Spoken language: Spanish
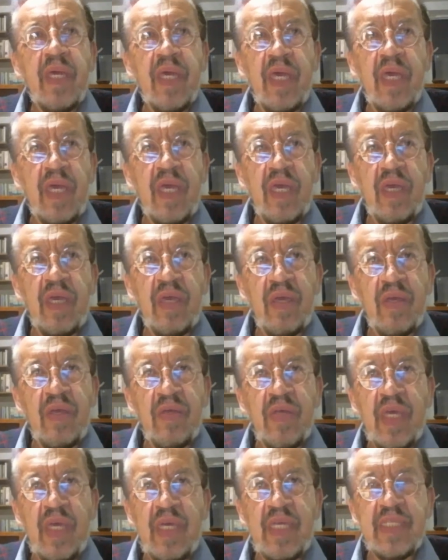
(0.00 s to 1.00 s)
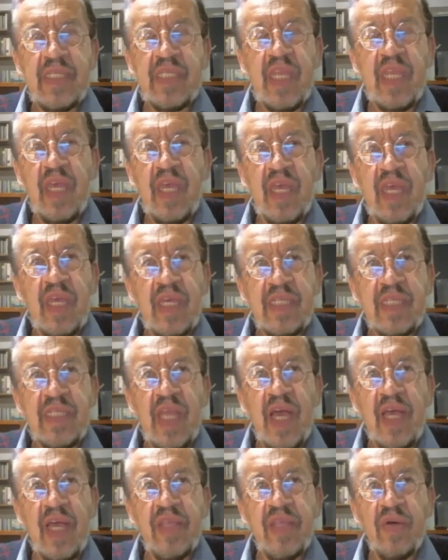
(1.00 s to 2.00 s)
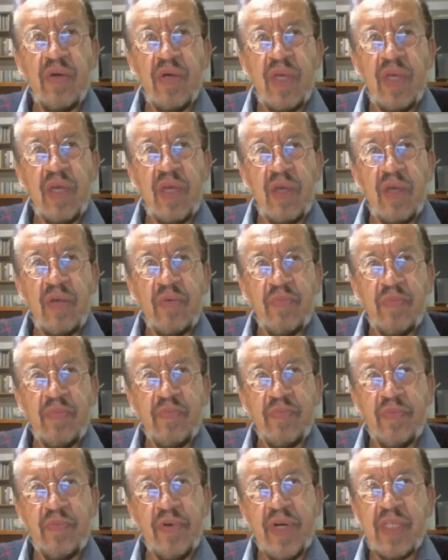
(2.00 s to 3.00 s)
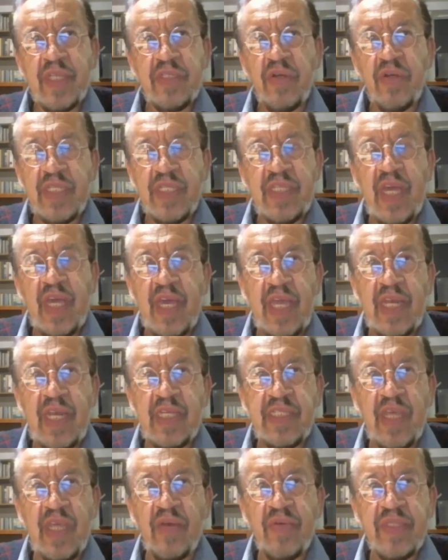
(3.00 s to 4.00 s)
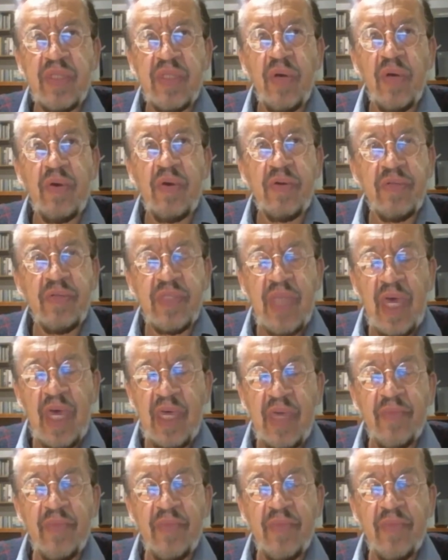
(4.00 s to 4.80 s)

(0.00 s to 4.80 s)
eh, este, este, año, eh, por razones ajenas a nuestra voluntad,